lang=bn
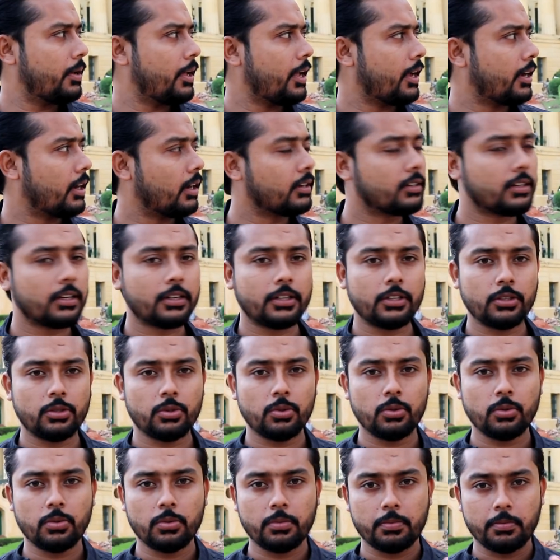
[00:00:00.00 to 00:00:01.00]
এখানকার
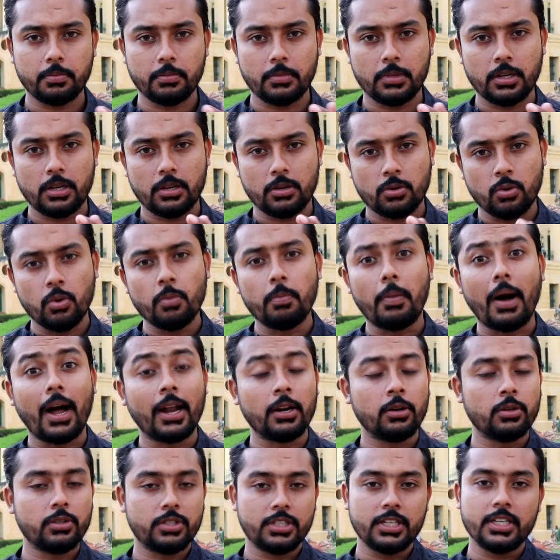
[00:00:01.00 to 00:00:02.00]
কিছু খুব
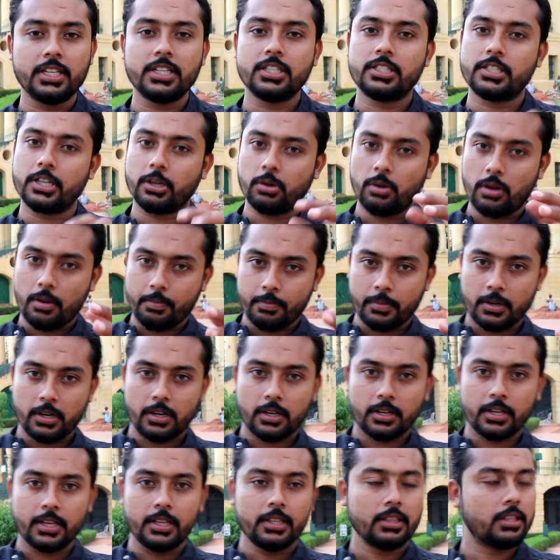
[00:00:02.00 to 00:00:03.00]
ভালো জিনিস যেগুলো আপনারা
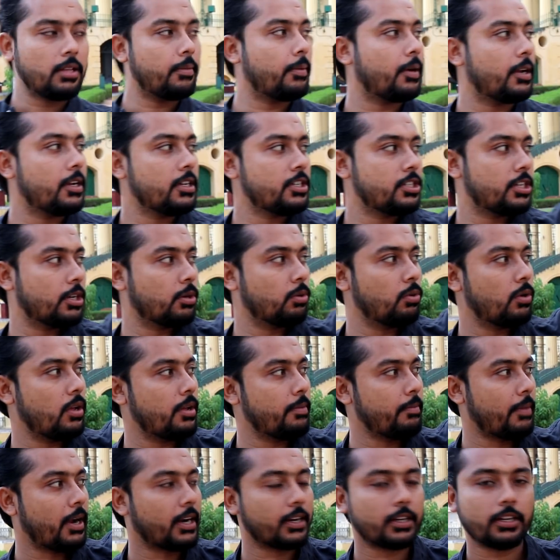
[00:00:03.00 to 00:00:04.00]
কিনতে পারেন সেগুলো এই
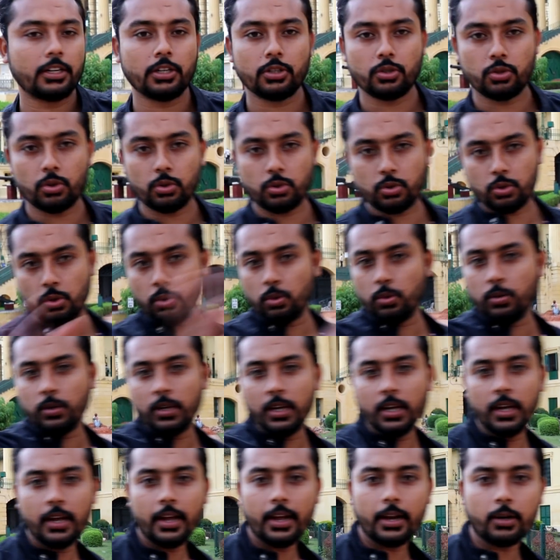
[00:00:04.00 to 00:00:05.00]
মার্কেটে চলুন
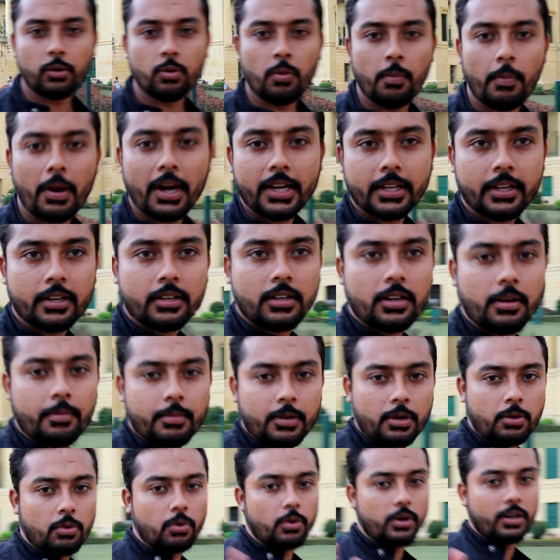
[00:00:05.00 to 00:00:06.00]
একটু মার্কেটটা
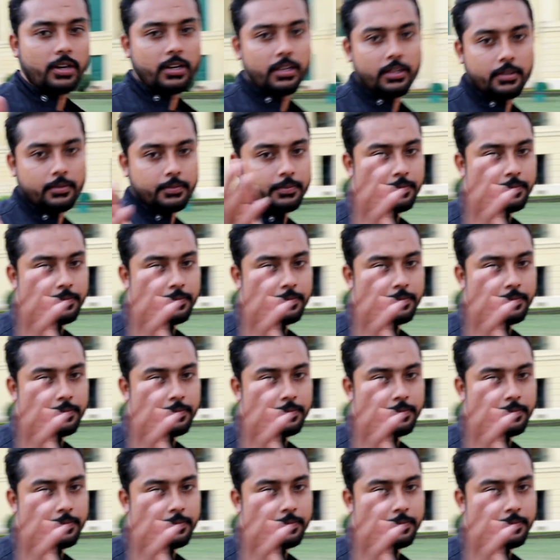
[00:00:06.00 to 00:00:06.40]
আমরা ঘুরে নিই